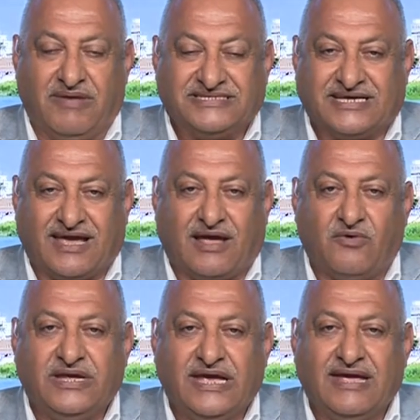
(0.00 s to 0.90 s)
مسكه
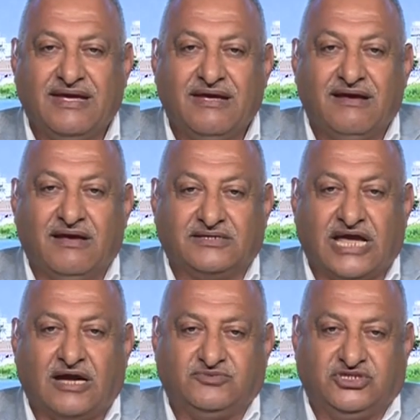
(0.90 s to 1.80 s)
قويه آه،
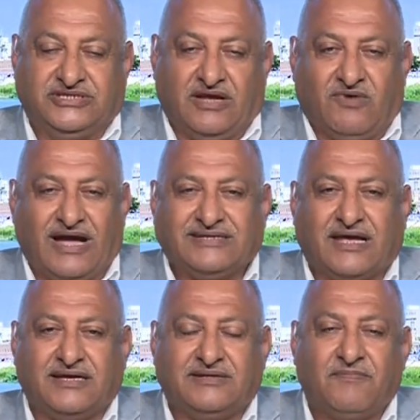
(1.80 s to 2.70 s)
صعب جدا
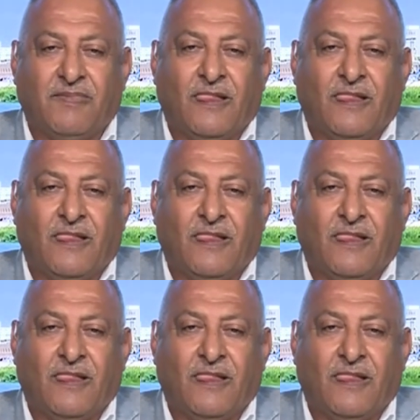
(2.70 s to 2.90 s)
واعتقد